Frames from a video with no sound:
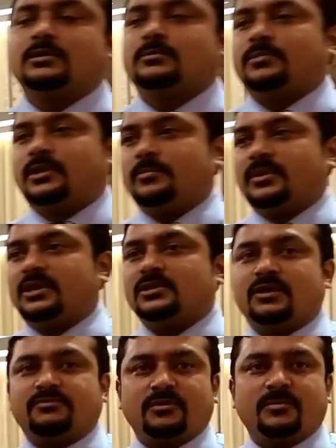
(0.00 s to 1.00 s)
प्री मैरिज
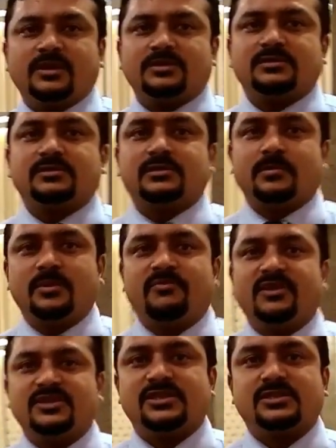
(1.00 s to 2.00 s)
आफ्टर मैरिज सभी
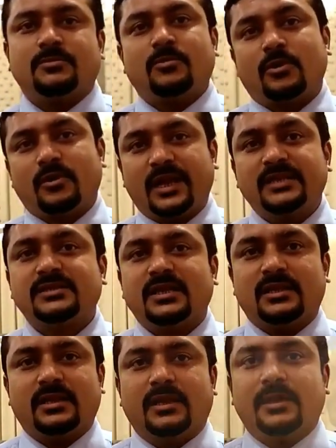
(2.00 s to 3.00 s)
फंक्शंस हम ऑर्गेनाइज
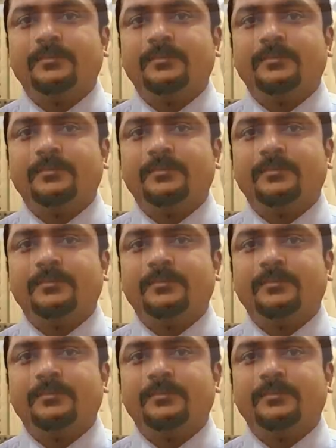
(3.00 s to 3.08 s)
करते हैं